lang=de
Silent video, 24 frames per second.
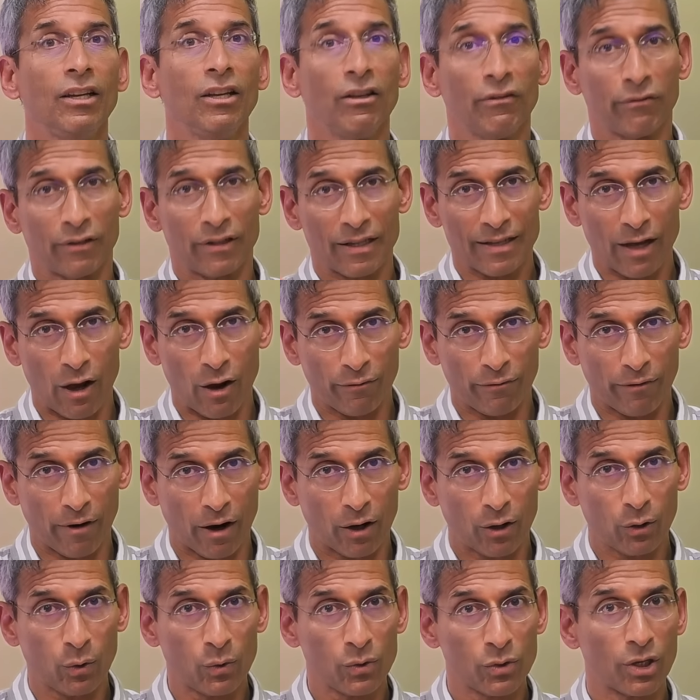für das
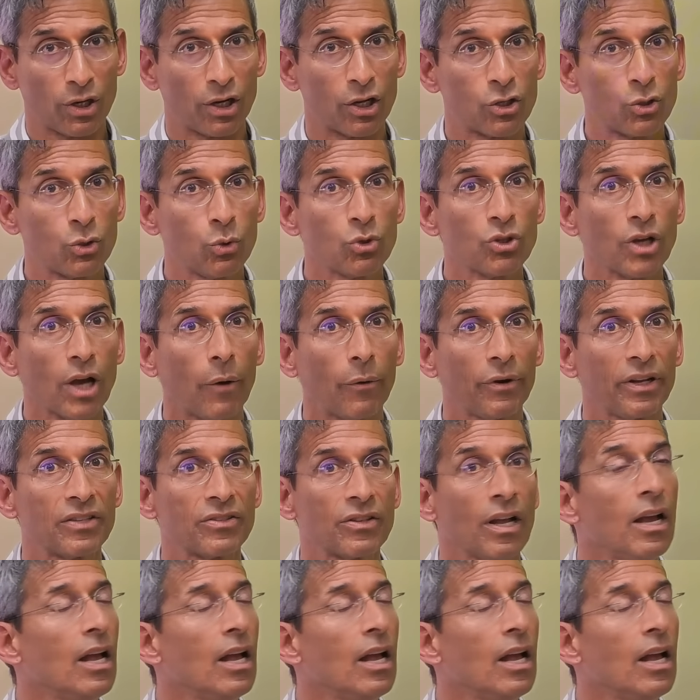Aufwachen unserer Zuschauer ist,